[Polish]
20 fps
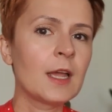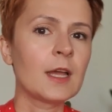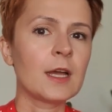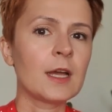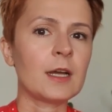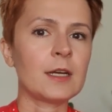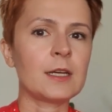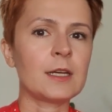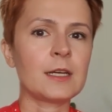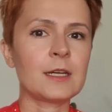
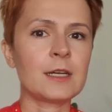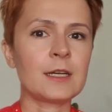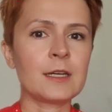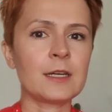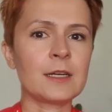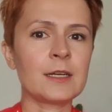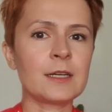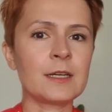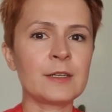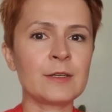
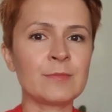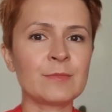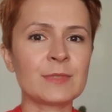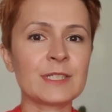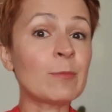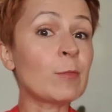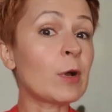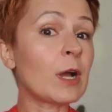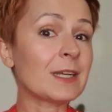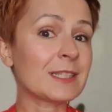e,
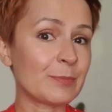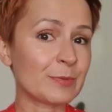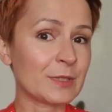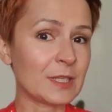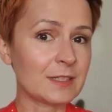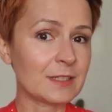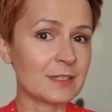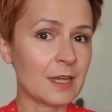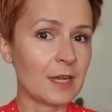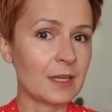
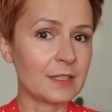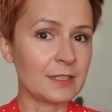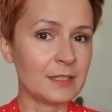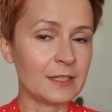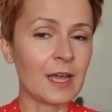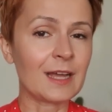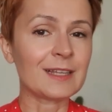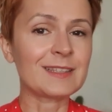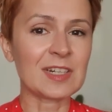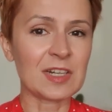Samoakceptacja
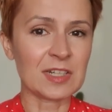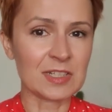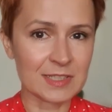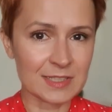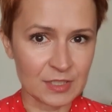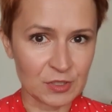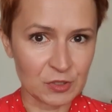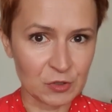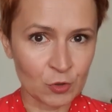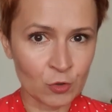i
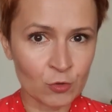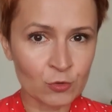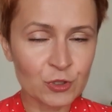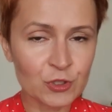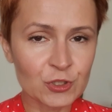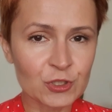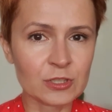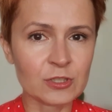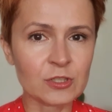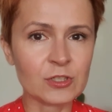
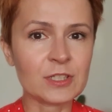atrakcyjność.